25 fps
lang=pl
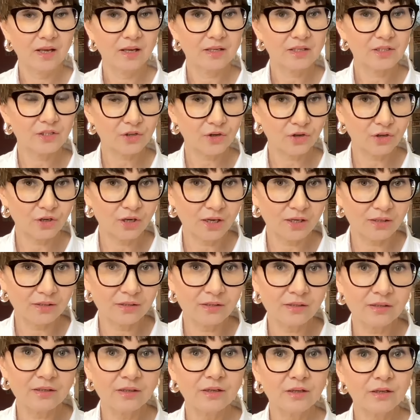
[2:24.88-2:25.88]
Z
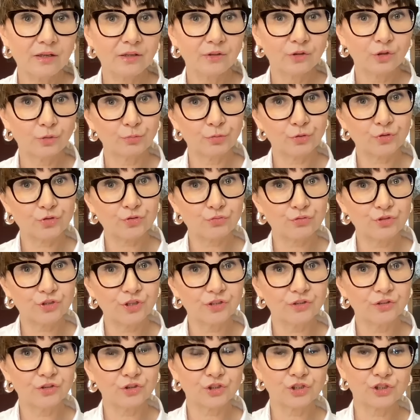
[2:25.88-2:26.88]
kolei to poczucie
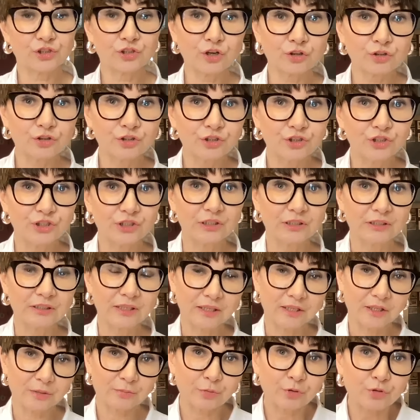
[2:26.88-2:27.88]
niższości i
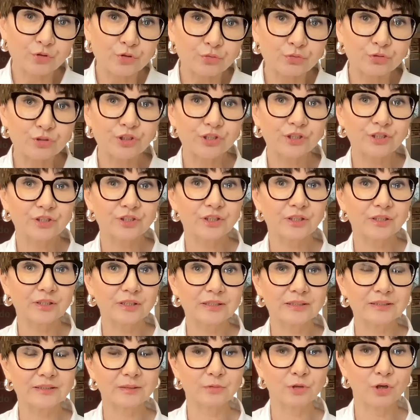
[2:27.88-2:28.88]
takie poczucie, że
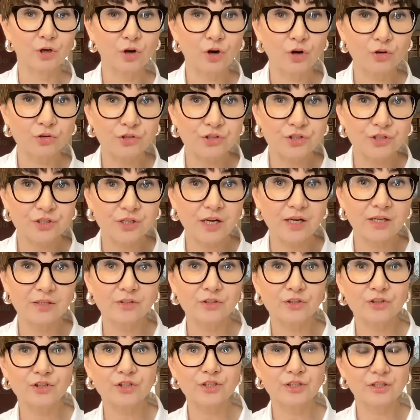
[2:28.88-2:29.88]
jestem gorsza
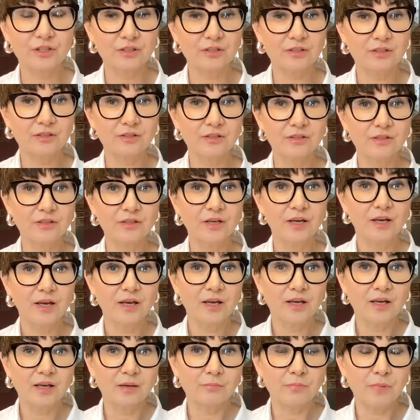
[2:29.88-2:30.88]
niż inni,
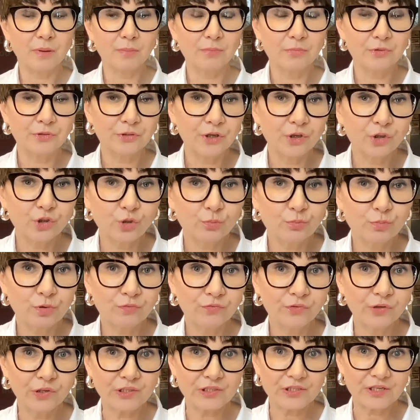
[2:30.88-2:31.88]
mam mniej do
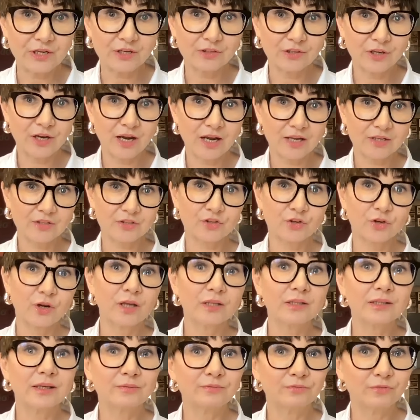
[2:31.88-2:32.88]
powiedzenia, a co ja
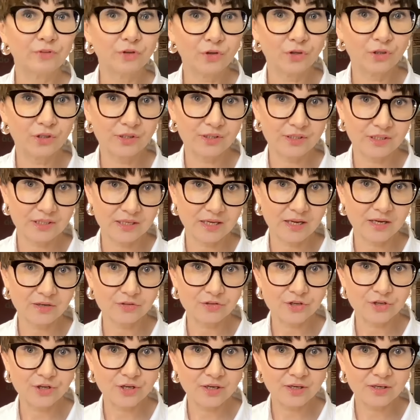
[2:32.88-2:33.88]
tam w ogóle
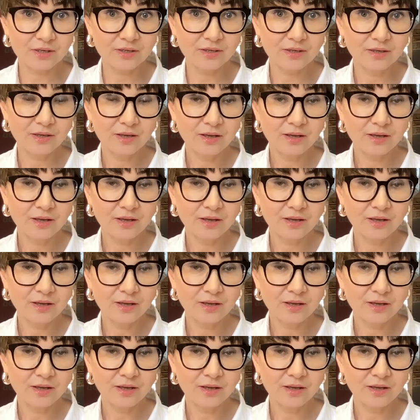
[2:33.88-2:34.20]
znaczę,